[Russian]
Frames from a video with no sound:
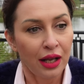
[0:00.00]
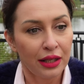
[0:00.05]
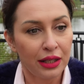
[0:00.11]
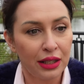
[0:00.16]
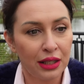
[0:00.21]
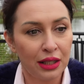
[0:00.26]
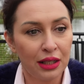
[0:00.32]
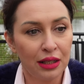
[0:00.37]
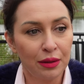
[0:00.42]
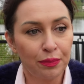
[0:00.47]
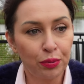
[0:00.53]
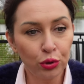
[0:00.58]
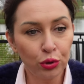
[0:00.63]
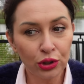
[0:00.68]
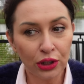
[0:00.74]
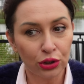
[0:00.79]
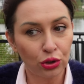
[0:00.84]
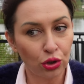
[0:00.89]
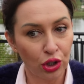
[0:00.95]
и
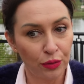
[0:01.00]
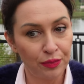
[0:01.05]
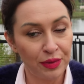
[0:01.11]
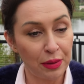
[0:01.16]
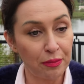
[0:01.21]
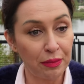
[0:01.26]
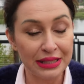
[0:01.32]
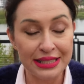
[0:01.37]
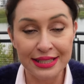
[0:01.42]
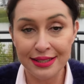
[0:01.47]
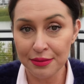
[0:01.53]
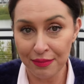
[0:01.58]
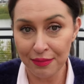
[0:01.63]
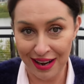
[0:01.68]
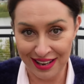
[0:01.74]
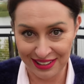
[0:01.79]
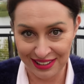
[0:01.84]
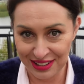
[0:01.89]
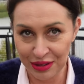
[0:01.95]
пункт, который мне
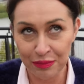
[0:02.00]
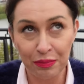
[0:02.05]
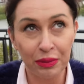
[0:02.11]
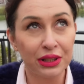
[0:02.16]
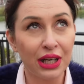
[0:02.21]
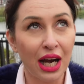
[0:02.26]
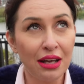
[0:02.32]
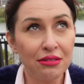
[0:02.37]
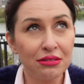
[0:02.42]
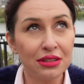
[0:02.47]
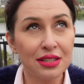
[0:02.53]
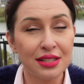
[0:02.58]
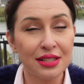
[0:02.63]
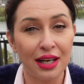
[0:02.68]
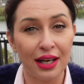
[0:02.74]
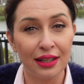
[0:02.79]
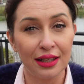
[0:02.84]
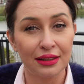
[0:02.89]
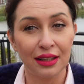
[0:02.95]
максимально не
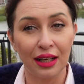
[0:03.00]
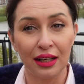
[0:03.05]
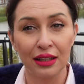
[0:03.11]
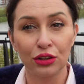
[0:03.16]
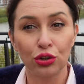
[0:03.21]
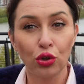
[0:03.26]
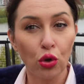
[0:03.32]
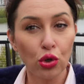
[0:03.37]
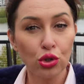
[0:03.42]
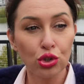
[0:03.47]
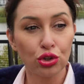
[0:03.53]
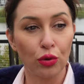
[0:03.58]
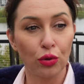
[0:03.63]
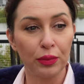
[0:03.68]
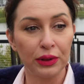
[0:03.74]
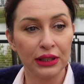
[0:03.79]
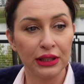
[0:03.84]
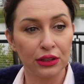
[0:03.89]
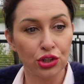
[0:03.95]
понравился, это то, что
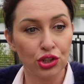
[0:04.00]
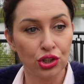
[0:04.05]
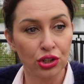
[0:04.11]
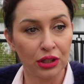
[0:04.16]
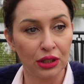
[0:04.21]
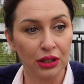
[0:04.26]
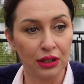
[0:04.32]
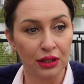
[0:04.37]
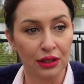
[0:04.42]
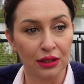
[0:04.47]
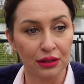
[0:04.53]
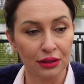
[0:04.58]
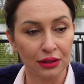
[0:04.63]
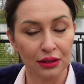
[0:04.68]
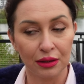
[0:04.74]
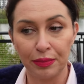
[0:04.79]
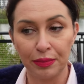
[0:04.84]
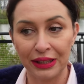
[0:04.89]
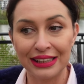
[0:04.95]
мы должны
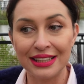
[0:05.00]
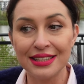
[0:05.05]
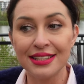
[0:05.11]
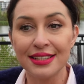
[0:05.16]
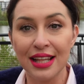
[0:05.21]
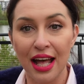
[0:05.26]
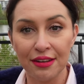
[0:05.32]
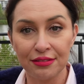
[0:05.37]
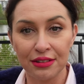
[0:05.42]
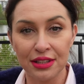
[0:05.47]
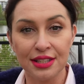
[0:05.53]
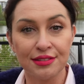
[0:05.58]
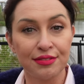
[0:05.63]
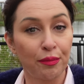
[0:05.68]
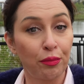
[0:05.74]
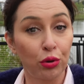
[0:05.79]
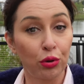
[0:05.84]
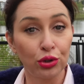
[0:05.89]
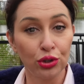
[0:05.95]
предоставить
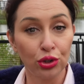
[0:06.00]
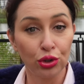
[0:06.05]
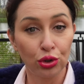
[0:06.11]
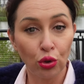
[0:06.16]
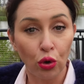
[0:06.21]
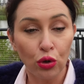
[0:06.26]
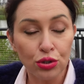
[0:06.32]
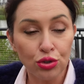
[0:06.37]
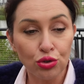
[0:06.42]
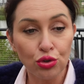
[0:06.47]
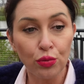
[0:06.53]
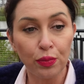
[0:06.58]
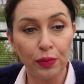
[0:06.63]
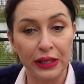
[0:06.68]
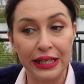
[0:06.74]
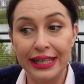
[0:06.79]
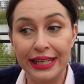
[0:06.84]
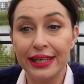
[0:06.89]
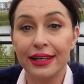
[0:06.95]
свободный доступ
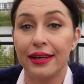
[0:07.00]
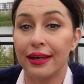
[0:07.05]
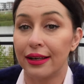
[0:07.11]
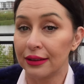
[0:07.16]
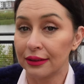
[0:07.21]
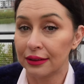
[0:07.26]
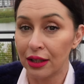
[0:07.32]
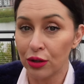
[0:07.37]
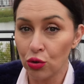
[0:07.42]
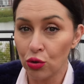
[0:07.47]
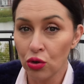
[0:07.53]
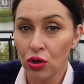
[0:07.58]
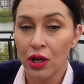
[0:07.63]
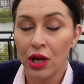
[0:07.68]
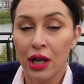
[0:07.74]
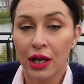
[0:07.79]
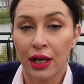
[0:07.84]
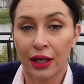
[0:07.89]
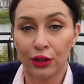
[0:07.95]
риэлтору,
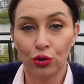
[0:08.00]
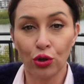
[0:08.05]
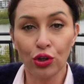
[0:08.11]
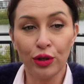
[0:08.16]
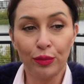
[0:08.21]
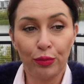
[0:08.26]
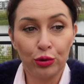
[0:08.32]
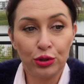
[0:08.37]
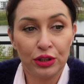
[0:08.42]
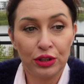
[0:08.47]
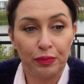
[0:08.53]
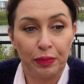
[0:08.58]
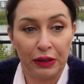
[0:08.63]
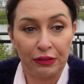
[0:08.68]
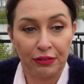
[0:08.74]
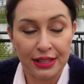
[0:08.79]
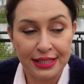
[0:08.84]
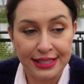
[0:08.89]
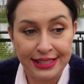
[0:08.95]
который будет
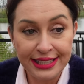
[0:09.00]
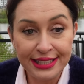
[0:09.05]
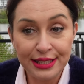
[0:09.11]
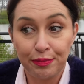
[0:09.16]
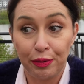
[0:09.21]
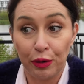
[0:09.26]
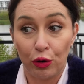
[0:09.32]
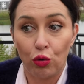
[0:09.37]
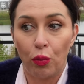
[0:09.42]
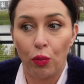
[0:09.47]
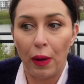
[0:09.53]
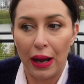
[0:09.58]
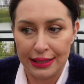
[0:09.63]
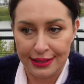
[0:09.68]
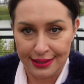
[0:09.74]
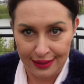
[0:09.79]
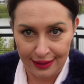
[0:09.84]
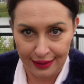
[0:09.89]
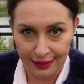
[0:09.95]
приводить
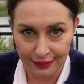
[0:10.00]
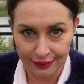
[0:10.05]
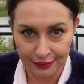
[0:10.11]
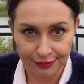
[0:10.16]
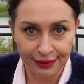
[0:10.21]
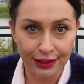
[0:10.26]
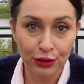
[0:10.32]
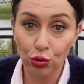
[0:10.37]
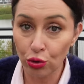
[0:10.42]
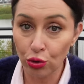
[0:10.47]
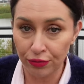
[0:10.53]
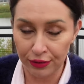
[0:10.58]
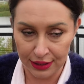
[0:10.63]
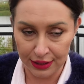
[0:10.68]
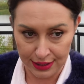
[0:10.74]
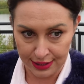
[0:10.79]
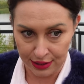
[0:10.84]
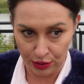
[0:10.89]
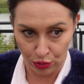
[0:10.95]
покупателей в эту
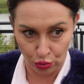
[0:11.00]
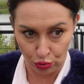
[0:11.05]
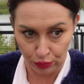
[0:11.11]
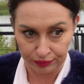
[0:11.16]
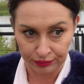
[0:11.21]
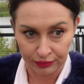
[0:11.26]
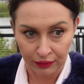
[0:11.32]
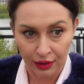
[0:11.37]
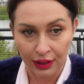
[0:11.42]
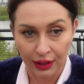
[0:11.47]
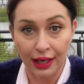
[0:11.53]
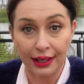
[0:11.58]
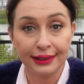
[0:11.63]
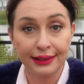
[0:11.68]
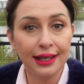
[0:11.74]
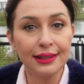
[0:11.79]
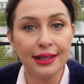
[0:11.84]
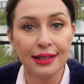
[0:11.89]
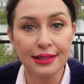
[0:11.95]
квартиру,
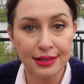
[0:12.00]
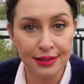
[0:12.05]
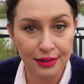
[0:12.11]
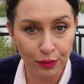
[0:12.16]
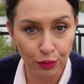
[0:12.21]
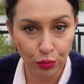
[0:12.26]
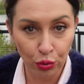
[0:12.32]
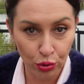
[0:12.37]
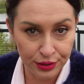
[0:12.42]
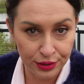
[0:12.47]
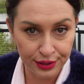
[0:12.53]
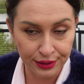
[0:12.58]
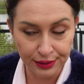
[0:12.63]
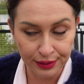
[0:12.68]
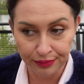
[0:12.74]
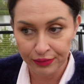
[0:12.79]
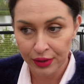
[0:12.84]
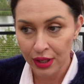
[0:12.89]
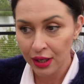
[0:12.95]
когда нас не будет.
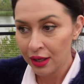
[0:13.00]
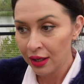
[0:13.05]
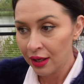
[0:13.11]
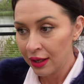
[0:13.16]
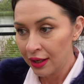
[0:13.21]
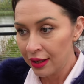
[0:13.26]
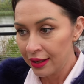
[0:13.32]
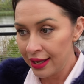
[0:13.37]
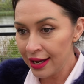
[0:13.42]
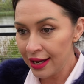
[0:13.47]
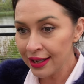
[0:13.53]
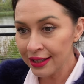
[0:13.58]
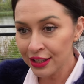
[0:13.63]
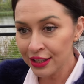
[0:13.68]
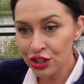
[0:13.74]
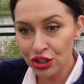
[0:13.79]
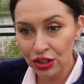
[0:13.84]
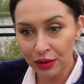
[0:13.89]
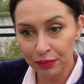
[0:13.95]
Я,
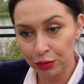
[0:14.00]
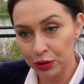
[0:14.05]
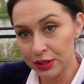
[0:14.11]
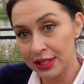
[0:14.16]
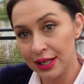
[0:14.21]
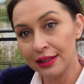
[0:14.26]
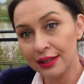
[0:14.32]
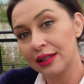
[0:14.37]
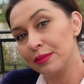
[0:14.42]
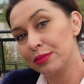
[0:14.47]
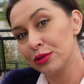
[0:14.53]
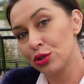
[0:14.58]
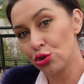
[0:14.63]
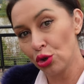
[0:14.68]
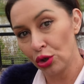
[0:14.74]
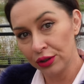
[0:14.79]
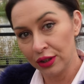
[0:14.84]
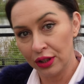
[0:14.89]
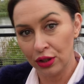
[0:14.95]
конечно, после этой
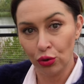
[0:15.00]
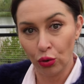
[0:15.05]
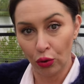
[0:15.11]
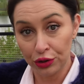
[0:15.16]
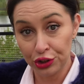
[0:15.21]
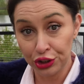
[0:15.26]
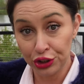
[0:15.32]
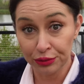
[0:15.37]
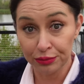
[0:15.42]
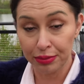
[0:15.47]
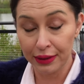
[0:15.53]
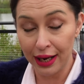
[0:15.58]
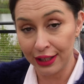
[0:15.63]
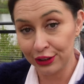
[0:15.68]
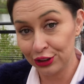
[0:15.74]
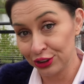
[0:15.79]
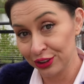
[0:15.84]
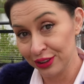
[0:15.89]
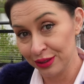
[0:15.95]
бессонной ночи,
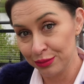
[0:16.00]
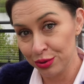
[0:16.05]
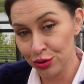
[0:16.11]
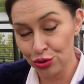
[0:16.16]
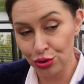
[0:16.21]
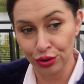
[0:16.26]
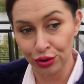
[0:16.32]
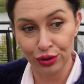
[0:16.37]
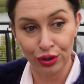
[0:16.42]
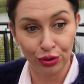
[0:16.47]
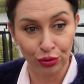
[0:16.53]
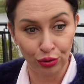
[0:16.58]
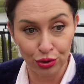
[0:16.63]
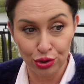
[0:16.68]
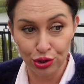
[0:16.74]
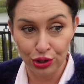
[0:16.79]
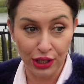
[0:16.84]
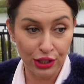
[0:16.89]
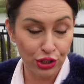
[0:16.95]
брачной бессонной
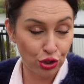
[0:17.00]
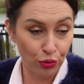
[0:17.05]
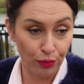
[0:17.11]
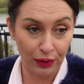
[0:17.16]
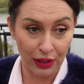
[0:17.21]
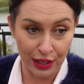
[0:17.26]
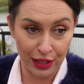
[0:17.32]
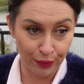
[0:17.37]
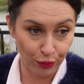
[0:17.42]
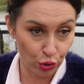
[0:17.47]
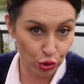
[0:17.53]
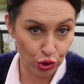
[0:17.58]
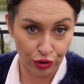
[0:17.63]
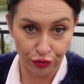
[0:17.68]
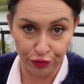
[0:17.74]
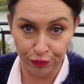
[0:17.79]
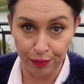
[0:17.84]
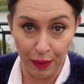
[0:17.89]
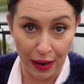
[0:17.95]
ночи, я еще была
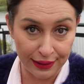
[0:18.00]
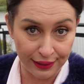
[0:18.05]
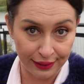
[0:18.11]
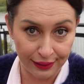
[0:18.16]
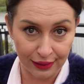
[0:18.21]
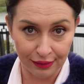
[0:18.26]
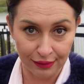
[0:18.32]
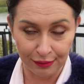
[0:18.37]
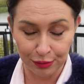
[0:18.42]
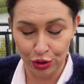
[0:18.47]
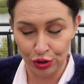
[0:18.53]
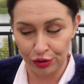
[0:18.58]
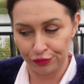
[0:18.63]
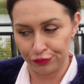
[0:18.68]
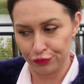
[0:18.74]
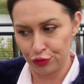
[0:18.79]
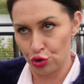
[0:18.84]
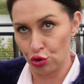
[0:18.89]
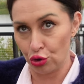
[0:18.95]
немножко в панике, вообще
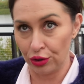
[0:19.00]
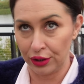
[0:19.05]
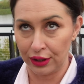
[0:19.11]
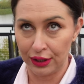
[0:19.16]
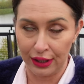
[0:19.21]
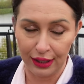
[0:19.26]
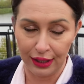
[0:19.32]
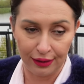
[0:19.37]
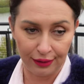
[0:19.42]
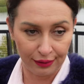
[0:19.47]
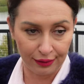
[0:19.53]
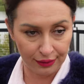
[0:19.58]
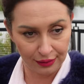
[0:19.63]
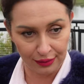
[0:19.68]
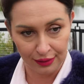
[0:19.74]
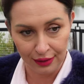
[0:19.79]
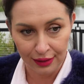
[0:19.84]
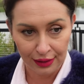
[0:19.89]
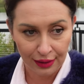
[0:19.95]
в шоке и
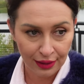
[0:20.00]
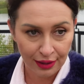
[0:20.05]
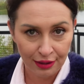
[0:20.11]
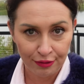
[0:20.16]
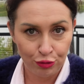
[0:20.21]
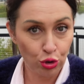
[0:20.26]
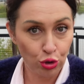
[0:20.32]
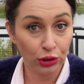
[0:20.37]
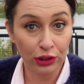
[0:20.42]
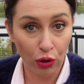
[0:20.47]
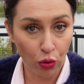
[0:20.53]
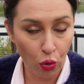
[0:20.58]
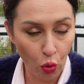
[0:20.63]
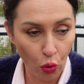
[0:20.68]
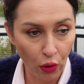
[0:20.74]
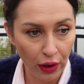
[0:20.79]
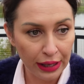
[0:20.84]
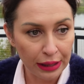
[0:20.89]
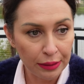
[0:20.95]
все
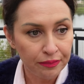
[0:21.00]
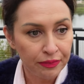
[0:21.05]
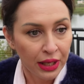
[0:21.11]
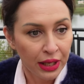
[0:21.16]
такое.